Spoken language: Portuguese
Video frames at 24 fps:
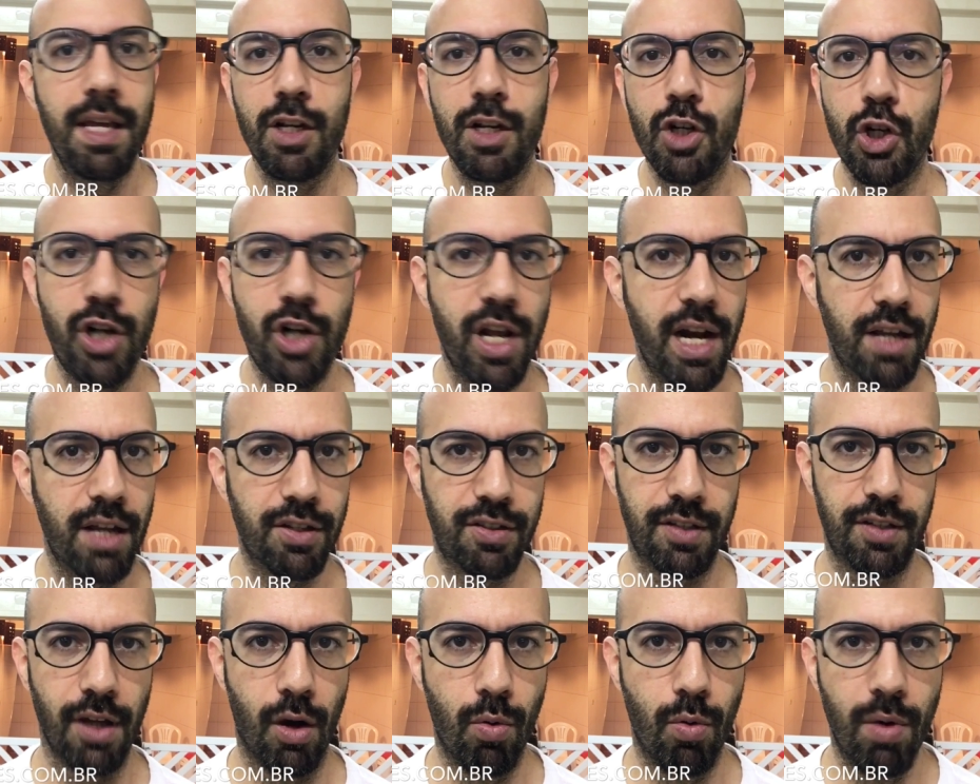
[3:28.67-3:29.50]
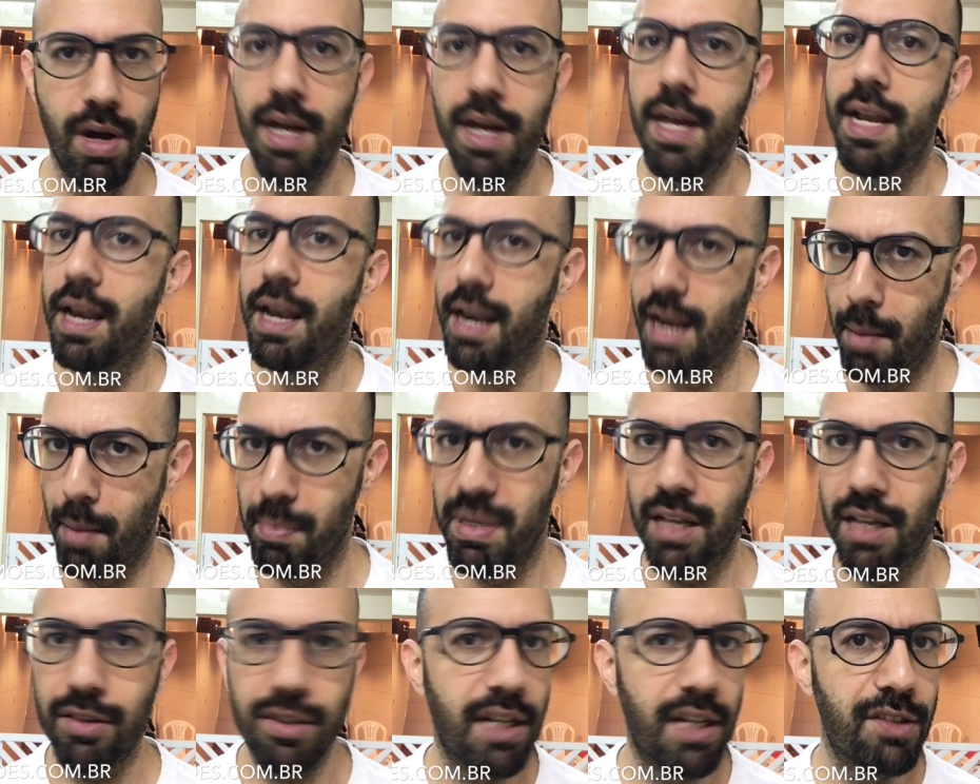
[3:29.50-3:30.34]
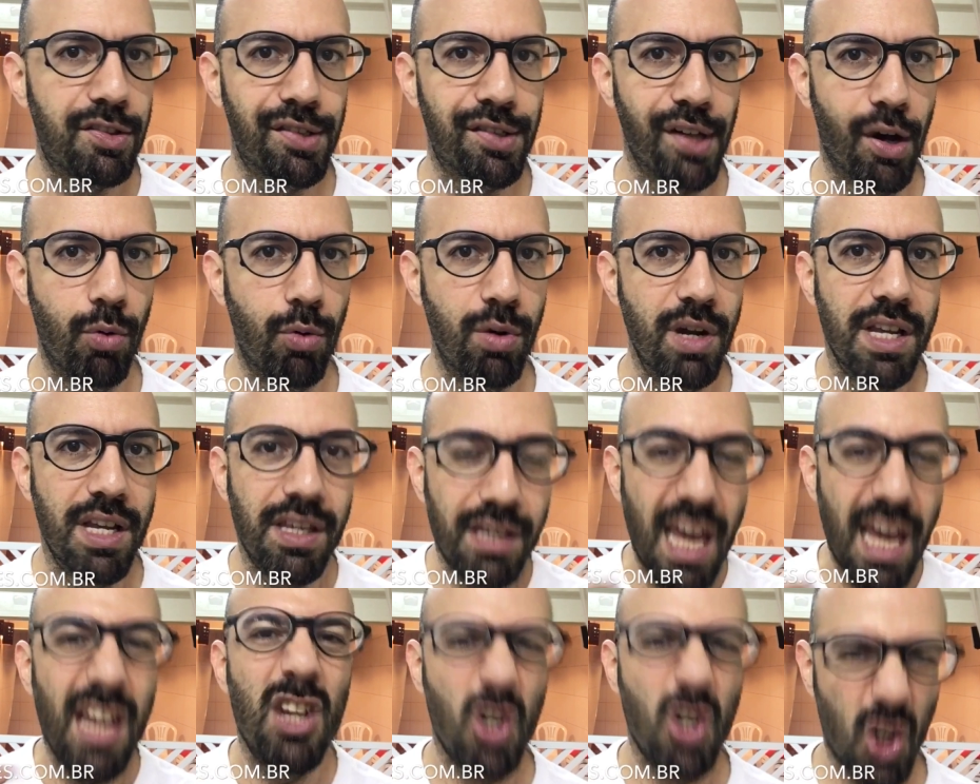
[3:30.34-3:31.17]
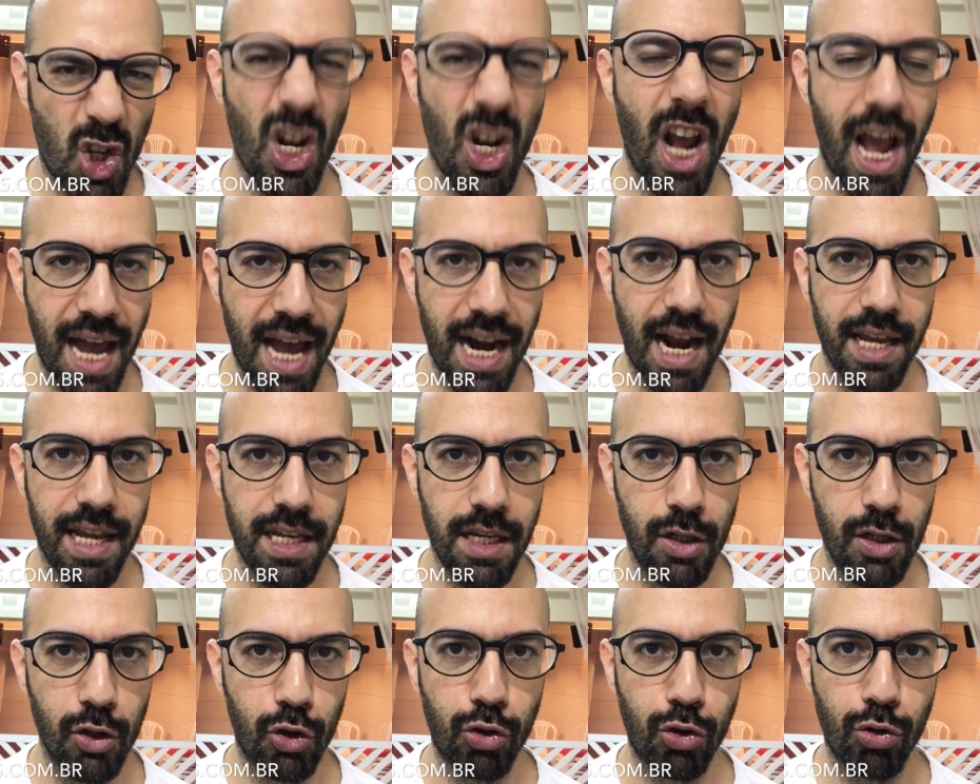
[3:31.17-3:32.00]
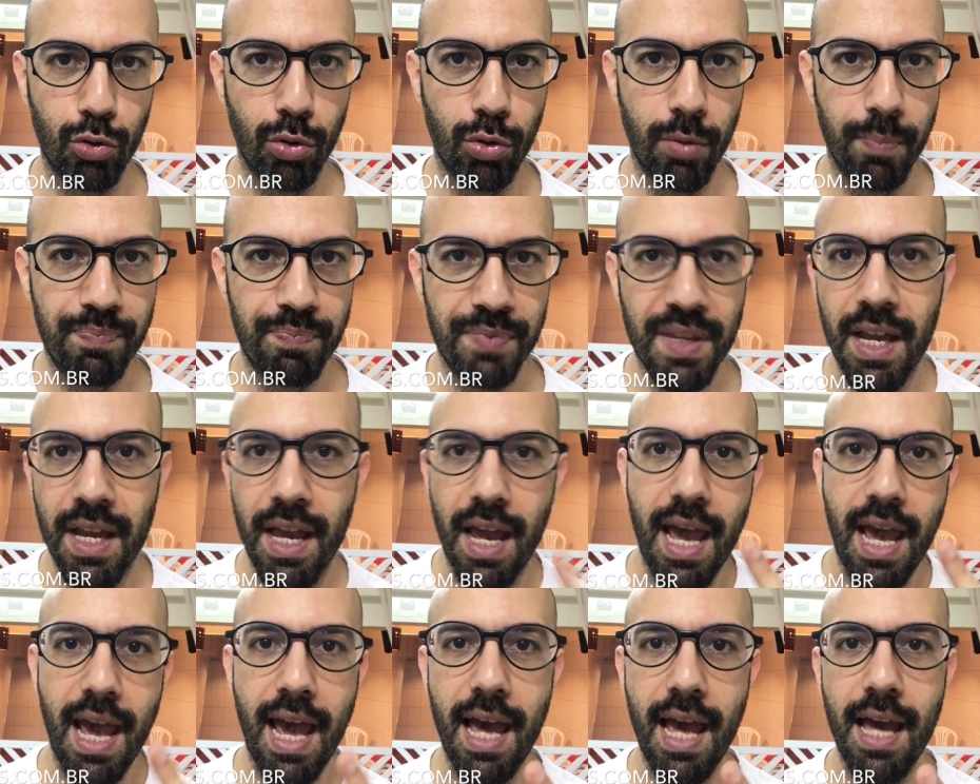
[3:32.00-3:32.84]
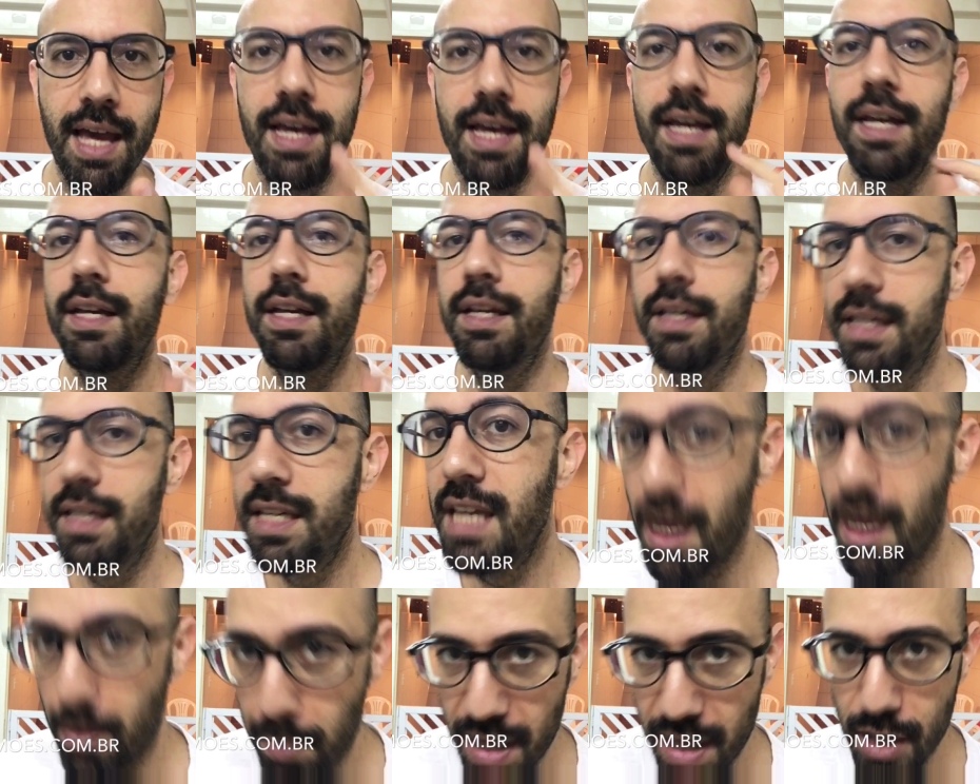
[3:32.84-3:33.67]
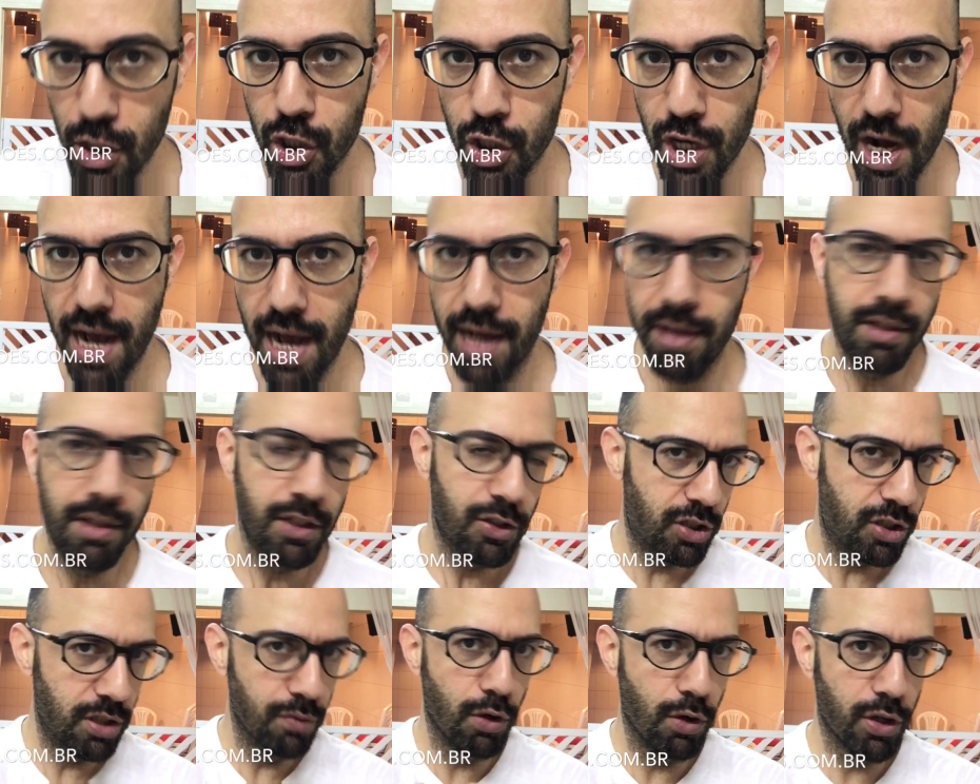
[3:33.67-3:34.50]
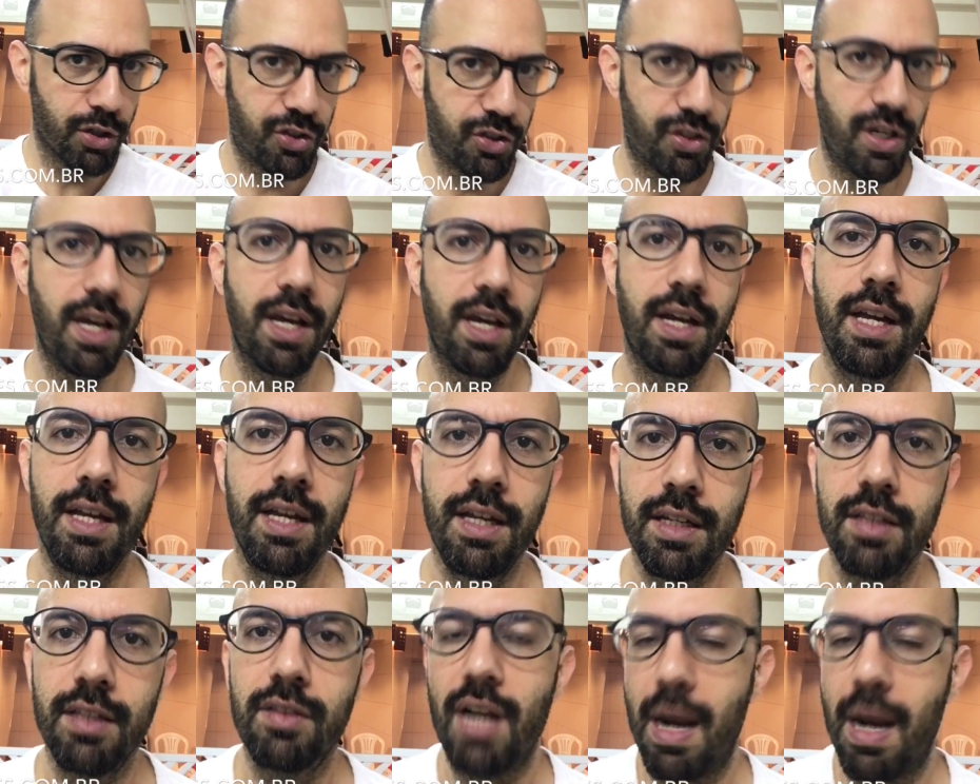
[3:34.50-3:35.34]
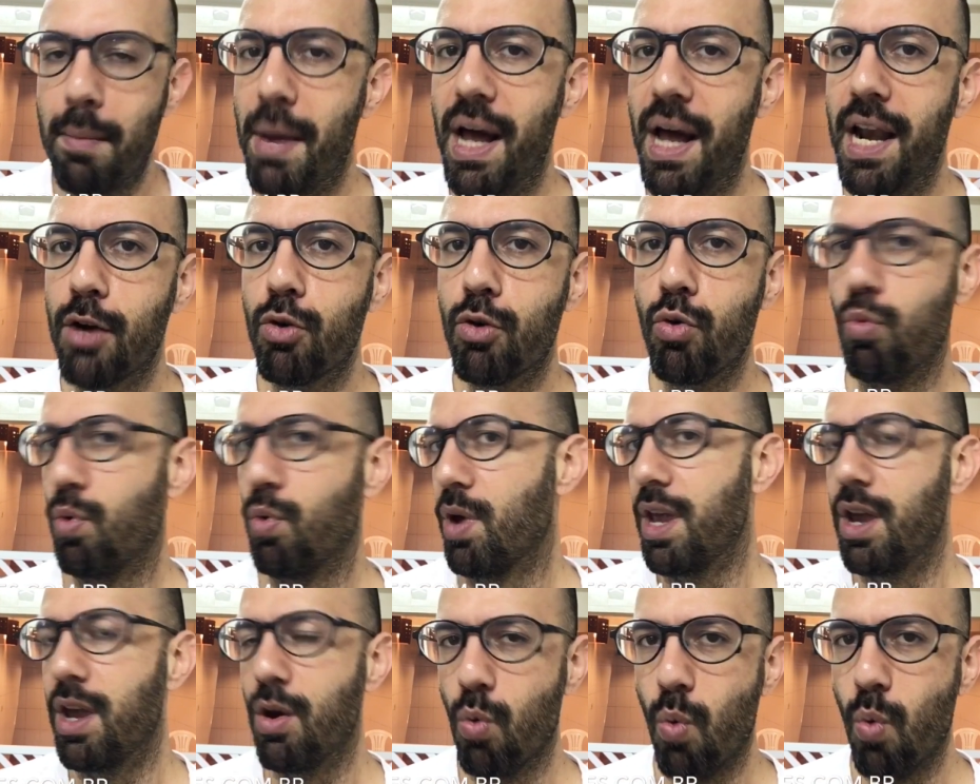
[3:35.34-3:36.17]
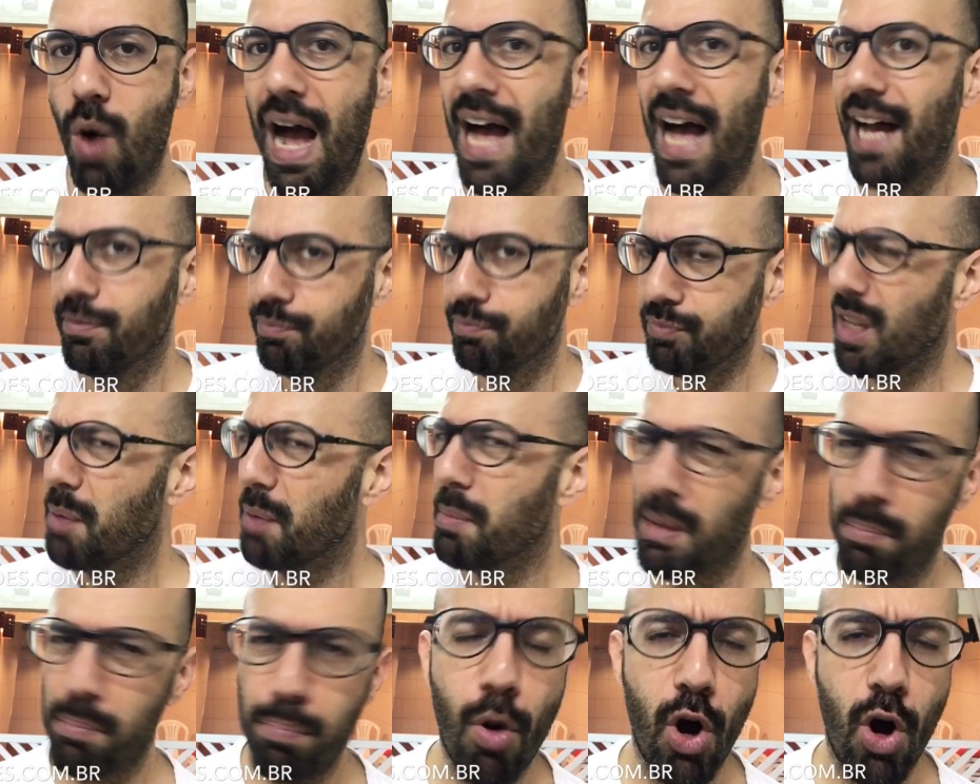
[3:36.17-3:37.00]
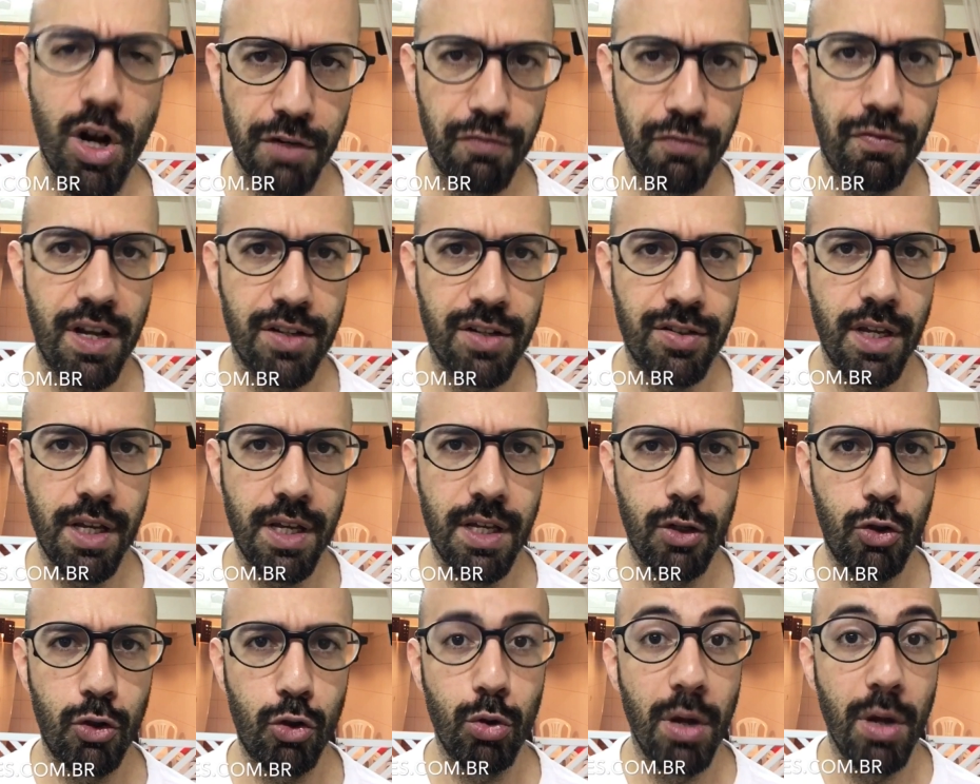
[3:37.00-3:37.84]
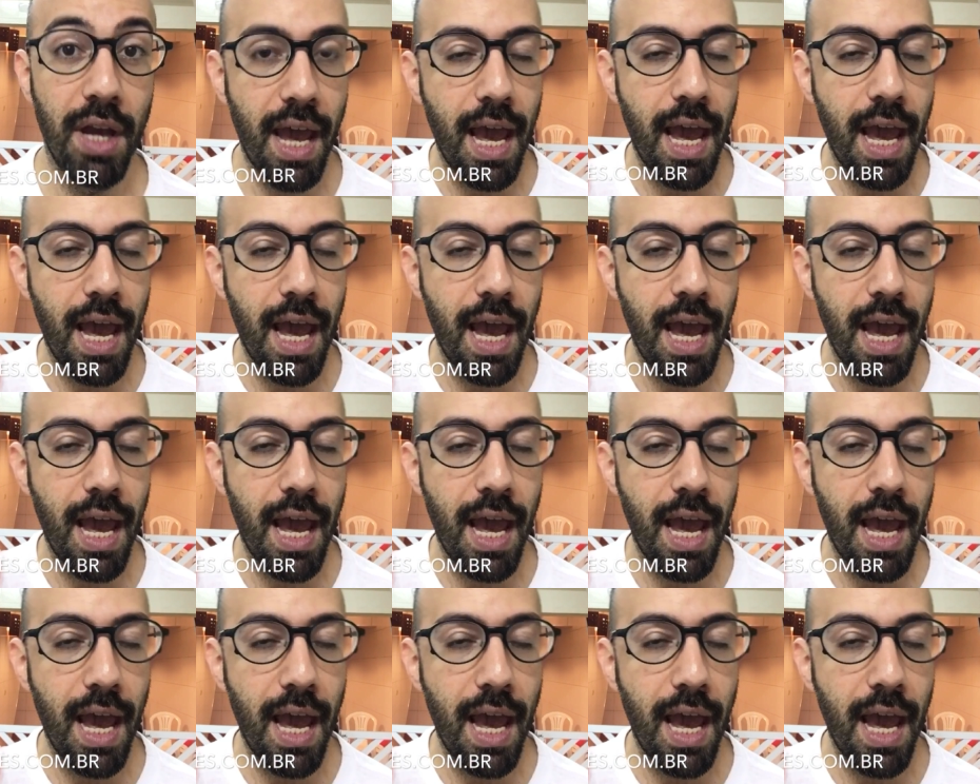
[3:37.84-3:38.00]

Geração, na minha tradição, quem gera isso é Iemanjá. Se você trabalha com eu a também pode fazer isso.